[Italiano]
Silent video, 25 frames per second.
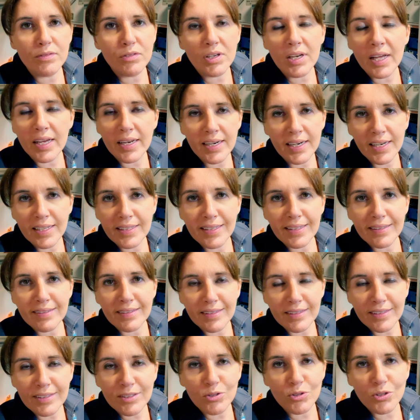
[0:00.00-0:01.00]
volare l'andata
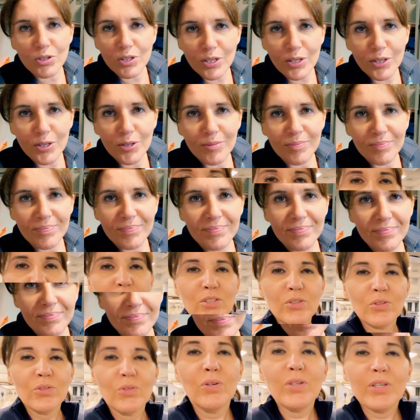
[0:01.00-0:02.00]
e ritorno
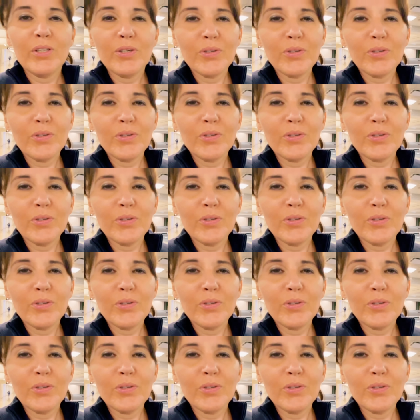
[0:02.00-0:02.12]
sono le